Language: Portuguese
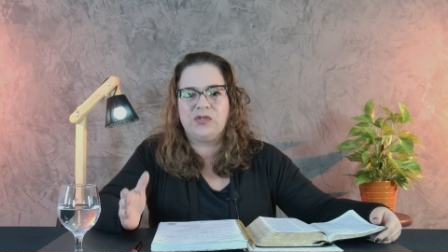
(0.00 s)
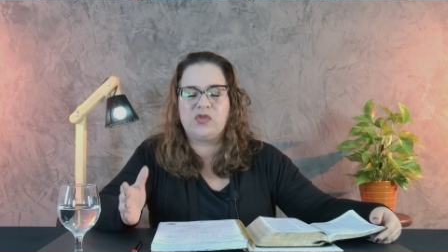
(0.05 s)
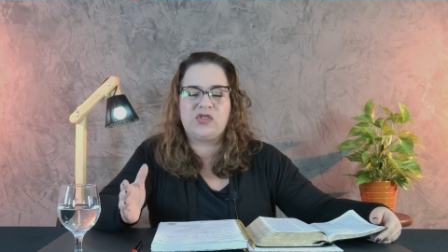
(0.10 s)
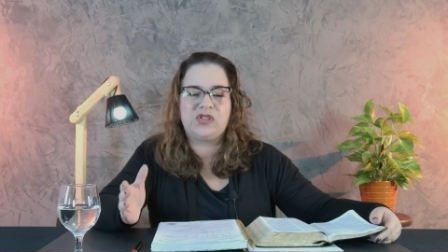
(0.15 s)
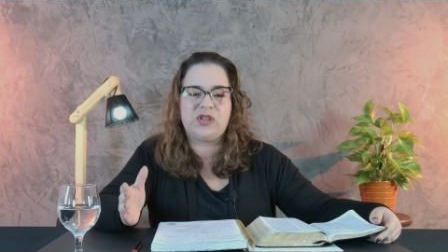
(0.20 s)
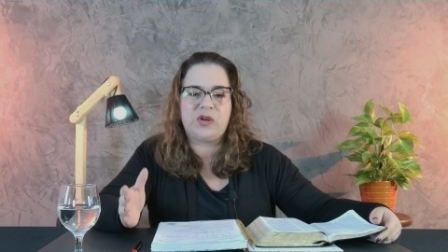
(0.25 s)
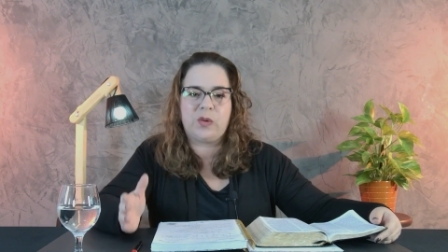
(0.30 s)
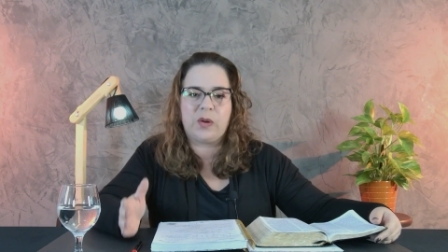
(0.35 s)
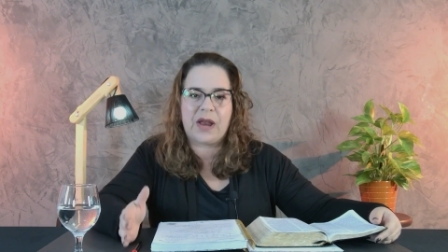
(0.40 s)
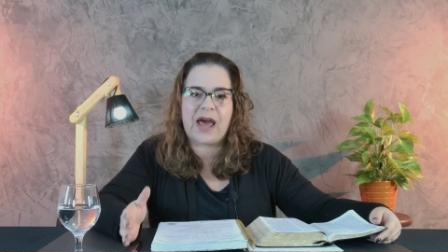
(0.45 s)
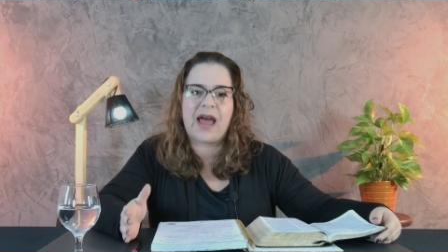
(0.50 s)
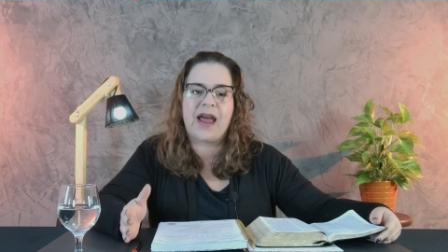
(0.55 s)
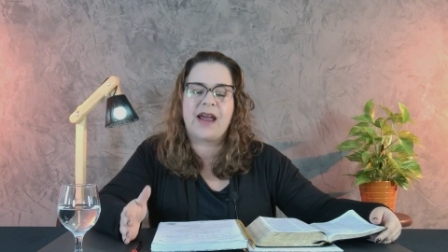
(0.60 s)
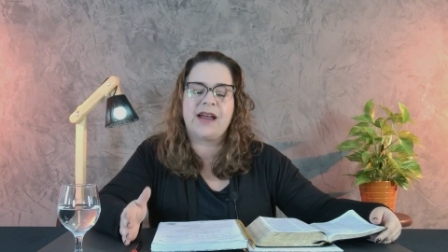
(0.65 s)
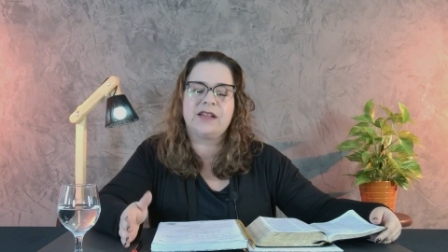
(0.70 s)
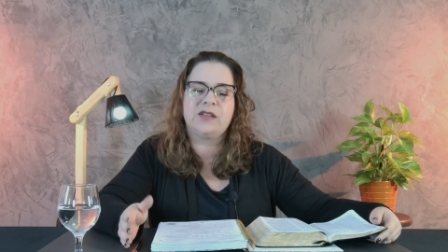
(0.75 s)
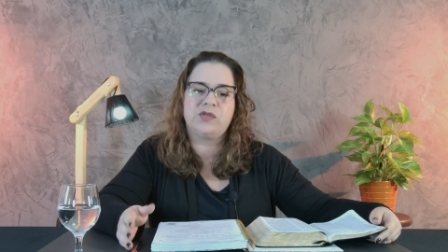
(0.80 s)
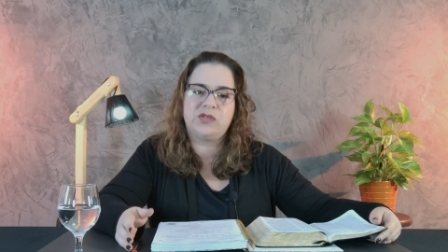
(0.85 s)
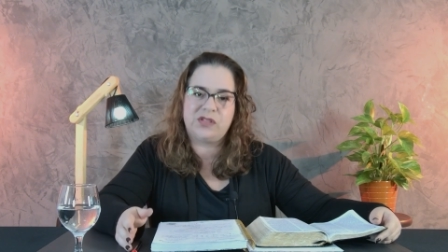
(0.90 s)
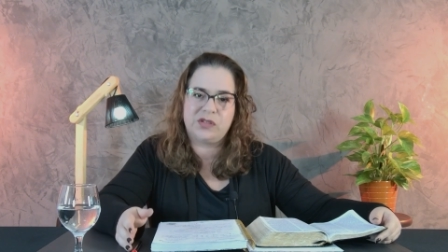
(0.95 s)
do seu
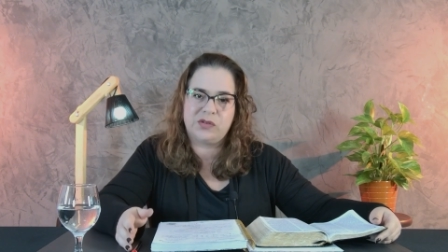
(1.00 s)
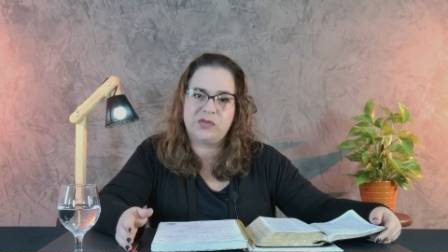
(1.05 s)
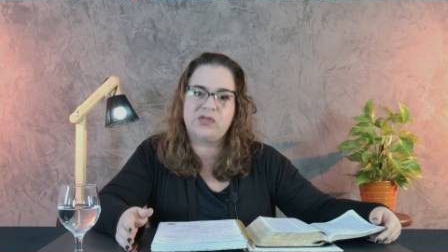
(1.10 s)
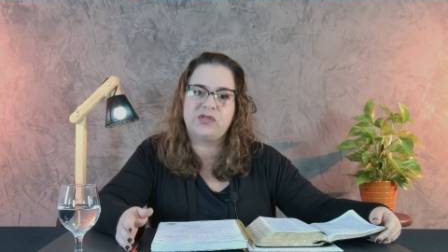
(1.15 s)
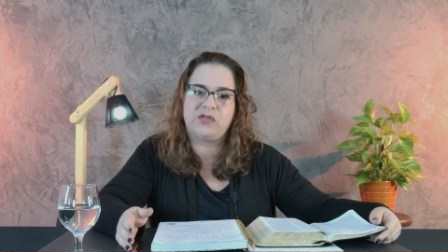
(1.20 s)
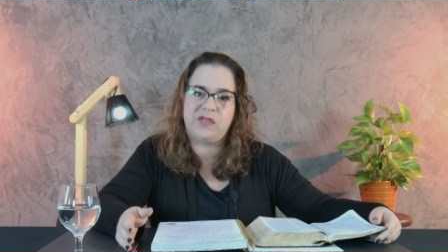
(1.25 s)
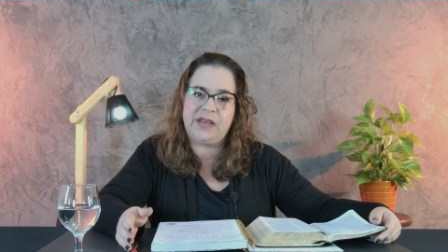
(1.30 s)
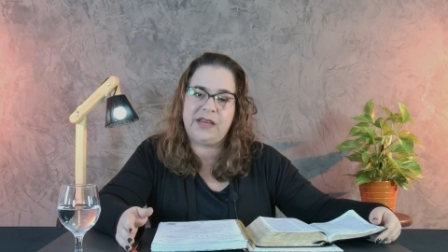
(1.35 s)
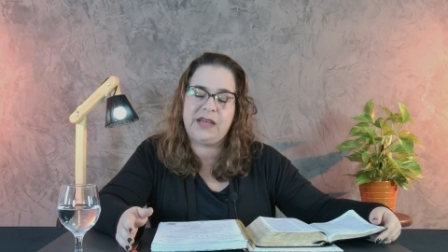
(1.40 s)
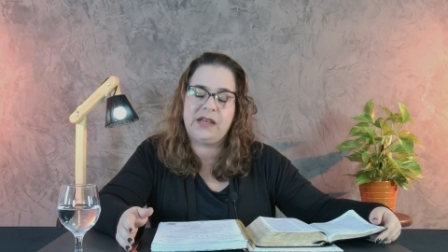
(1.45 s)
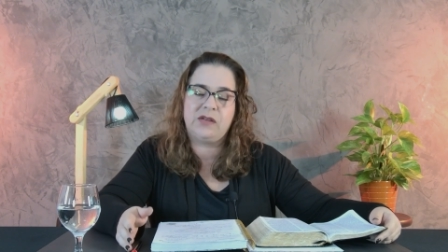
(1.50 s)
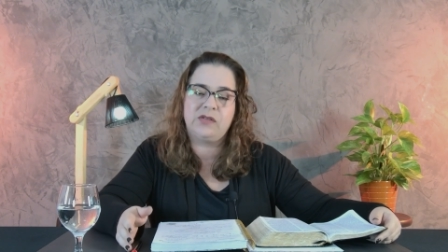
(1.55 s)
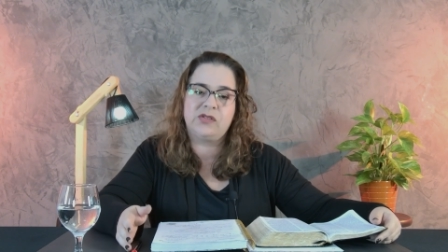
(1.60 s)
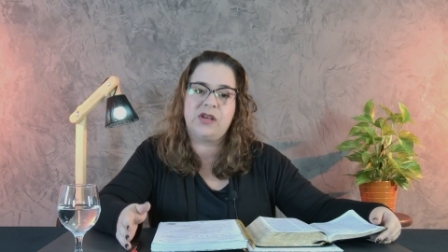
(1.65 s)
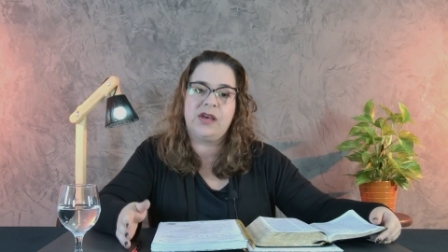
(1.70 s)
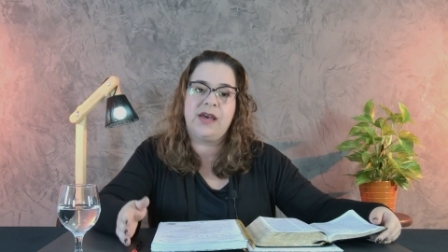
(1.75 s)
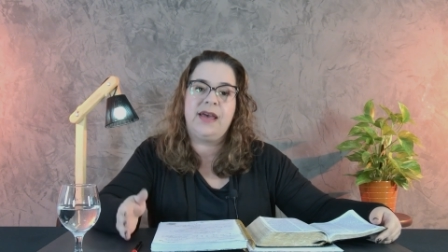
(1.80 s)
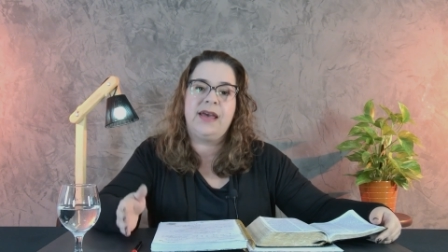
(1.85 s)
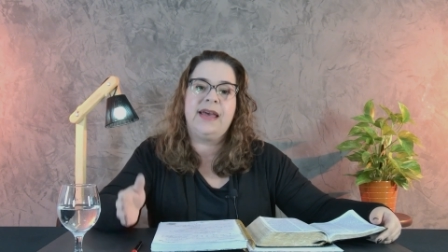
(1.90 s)
lar, dos teus filhos,